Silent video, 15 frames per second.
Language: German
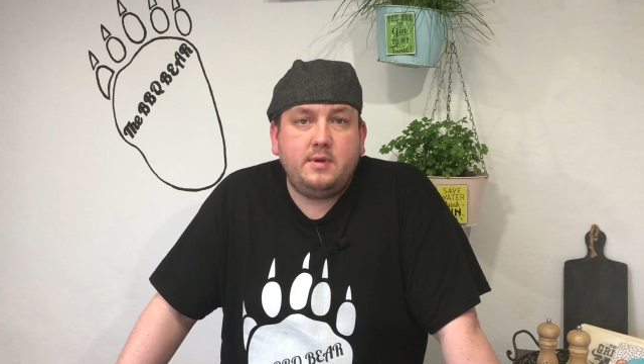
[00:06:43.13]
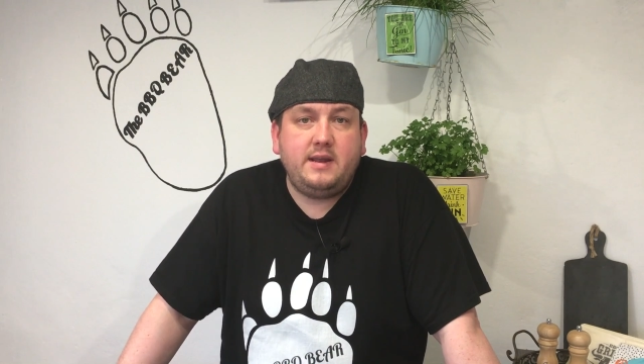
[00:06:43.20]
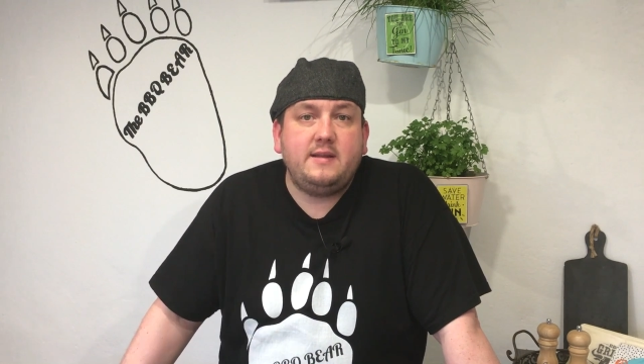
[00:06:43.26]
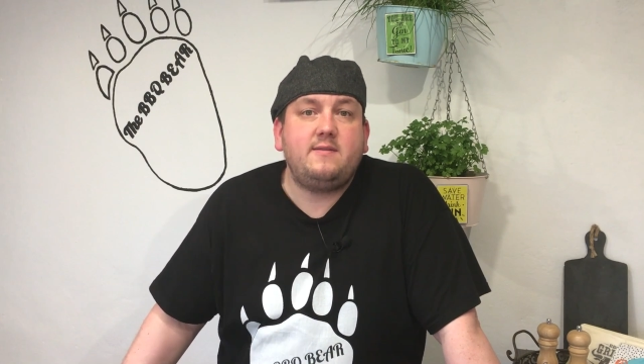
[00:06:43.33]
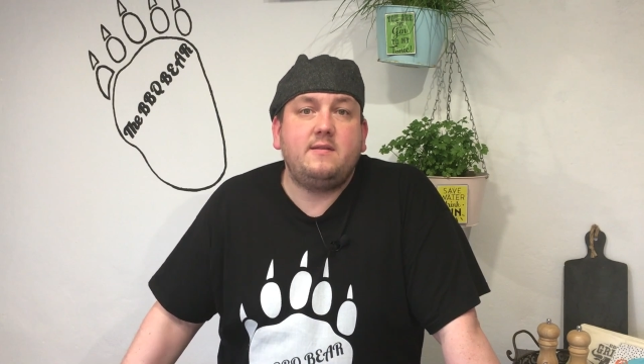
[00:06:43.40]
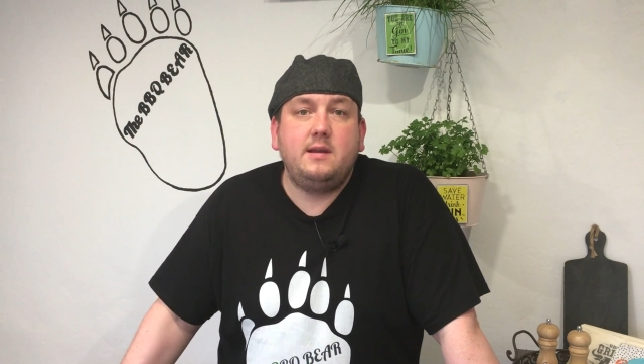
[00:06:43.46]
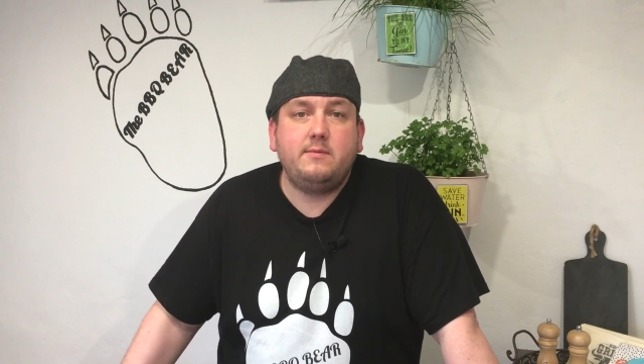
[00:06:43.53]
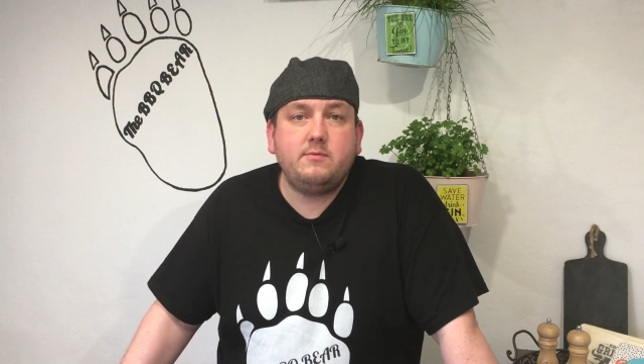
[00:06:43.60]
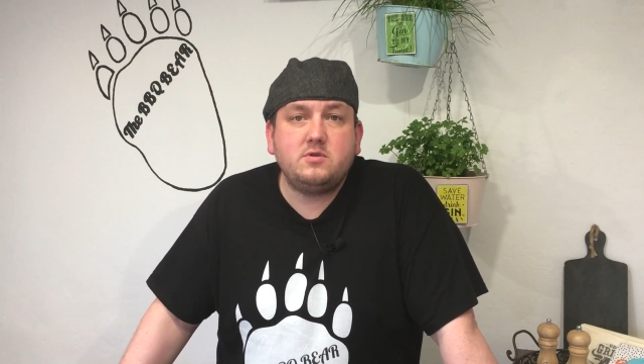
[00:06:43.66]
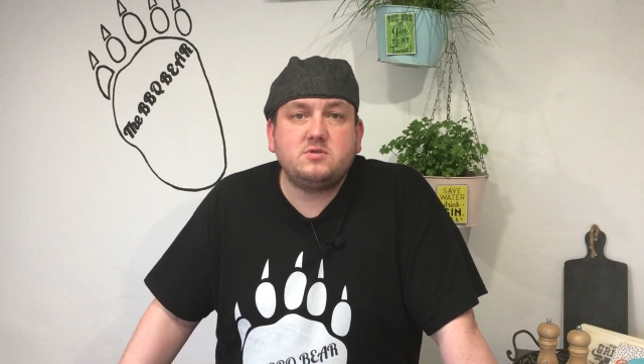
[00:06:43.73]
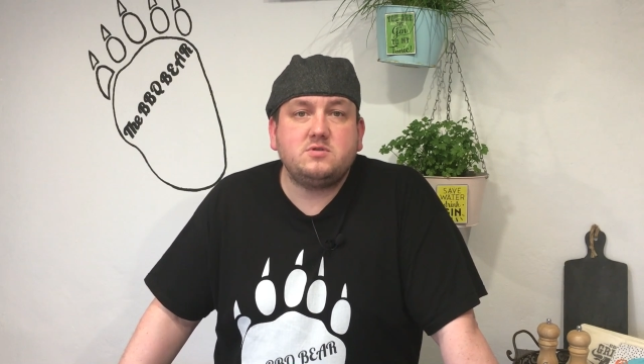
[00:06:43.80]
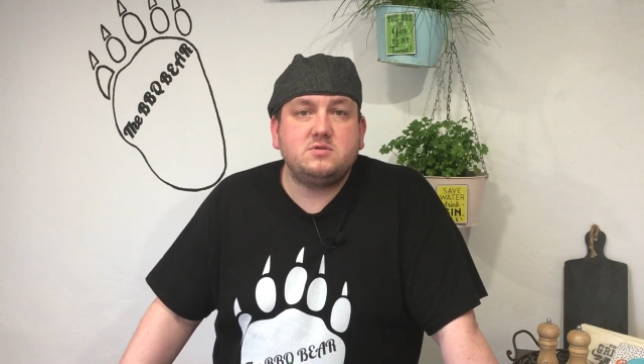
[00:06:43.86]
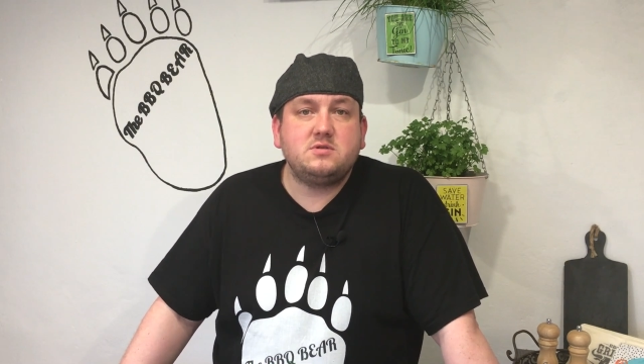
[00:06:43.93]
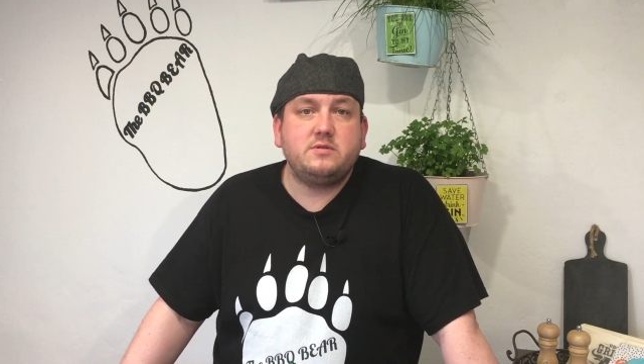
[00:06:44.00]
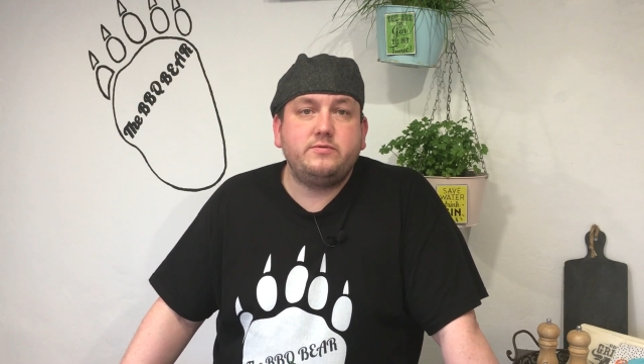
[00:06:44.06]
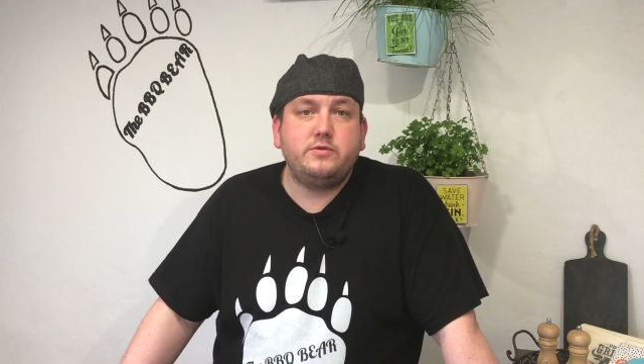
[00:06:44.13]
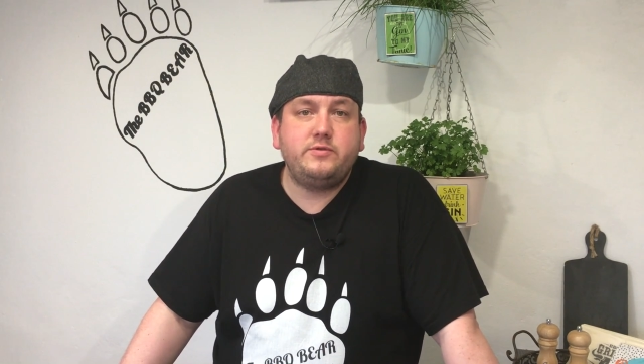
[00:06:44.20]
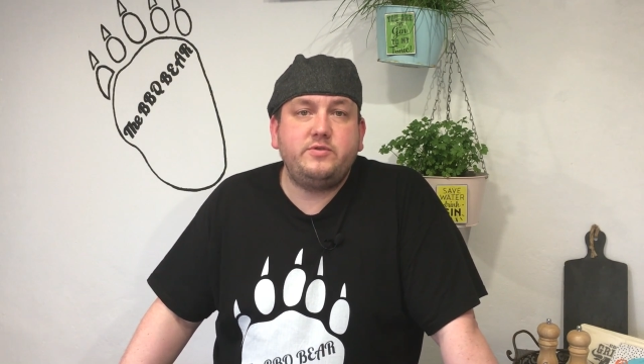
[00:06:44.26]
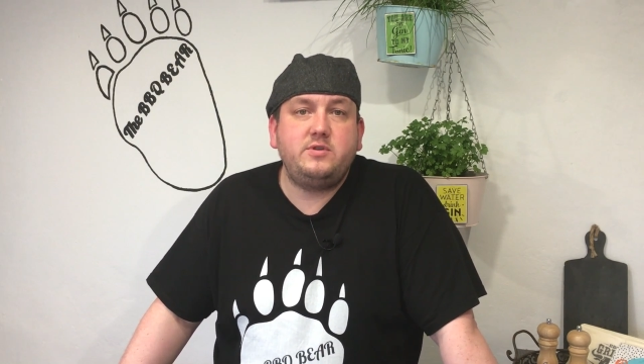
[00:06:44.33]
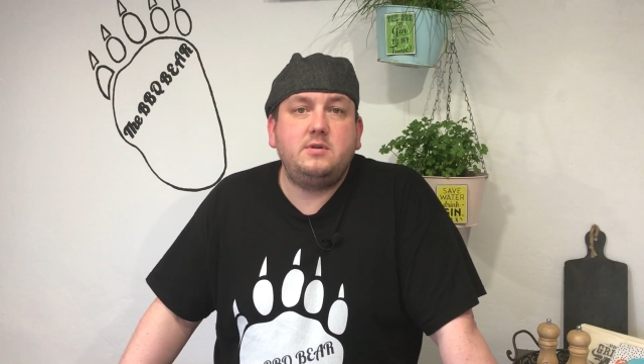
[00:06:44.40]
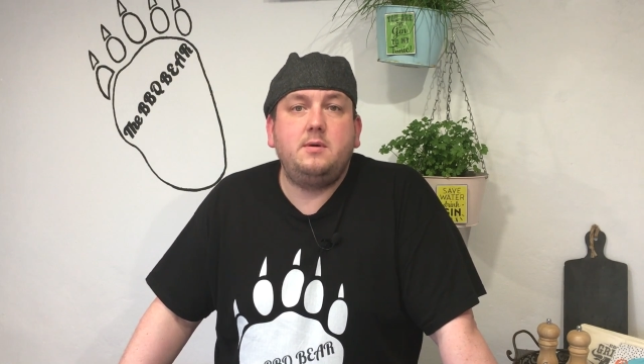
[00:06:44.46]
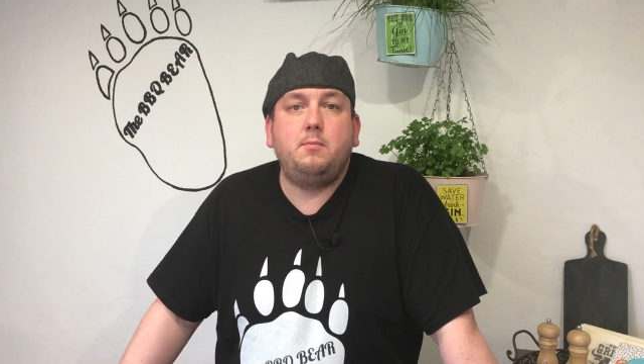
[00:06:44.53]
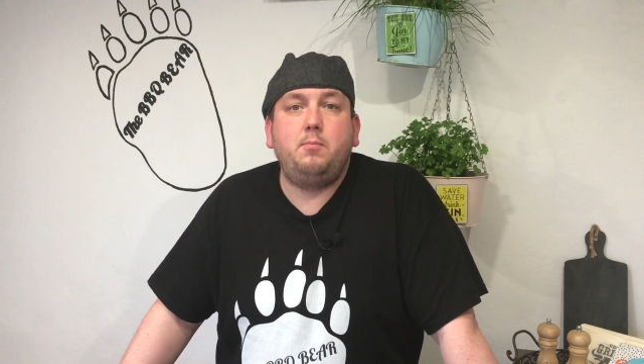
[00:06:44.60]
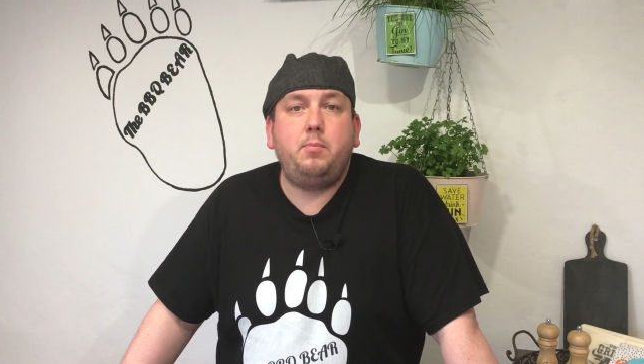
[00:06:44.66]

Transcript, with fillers: Jetzt nehmen wir uns unsere Würfel,